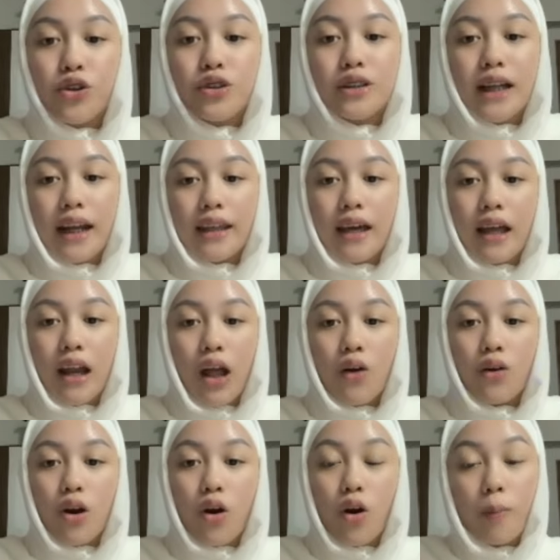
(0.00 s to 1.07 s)
foto carinya
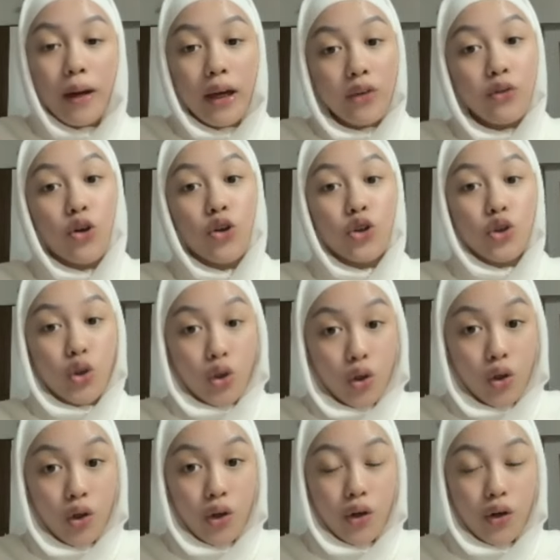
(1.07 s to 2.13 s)
Laura oh pakai
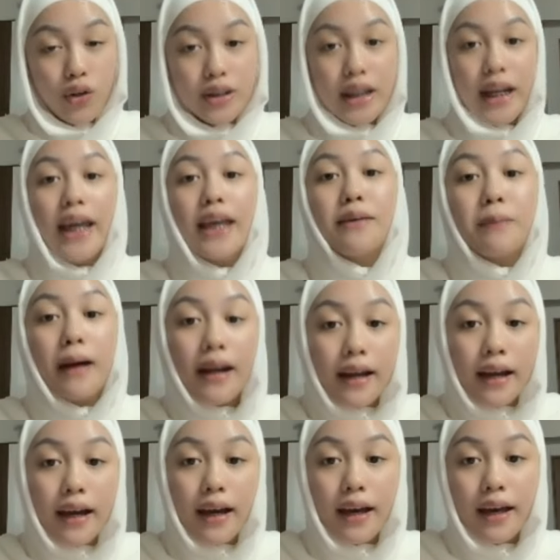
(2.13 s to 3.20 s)
foto caranya
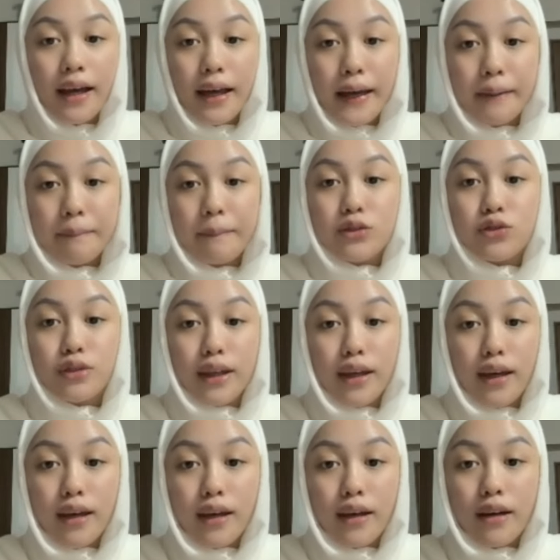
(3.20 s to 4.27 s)
gimana
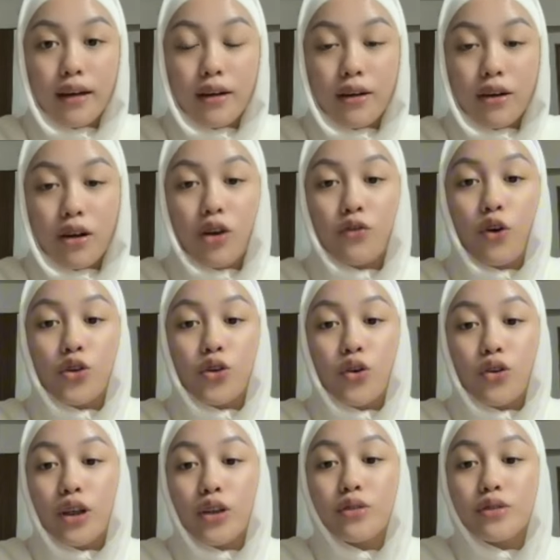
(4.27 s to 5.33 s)
maksudnya
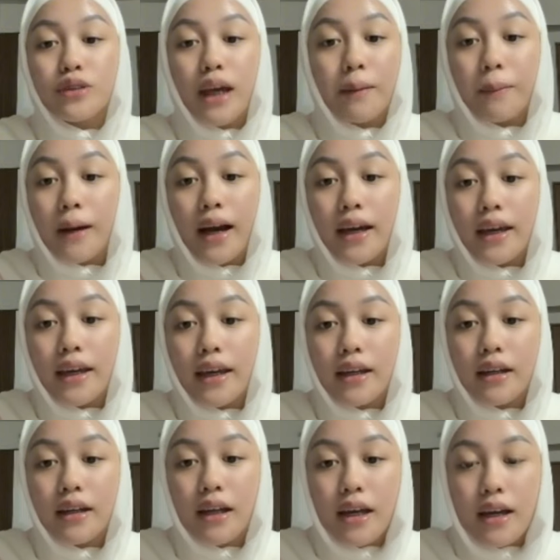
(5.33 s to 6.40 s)
ngefotonya terus
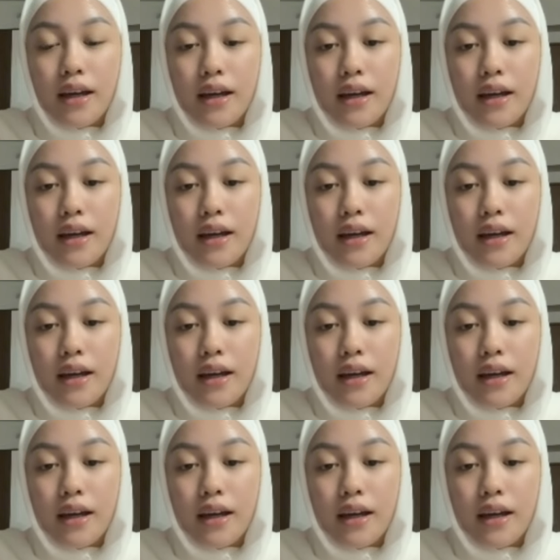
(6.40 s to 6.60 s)
diapain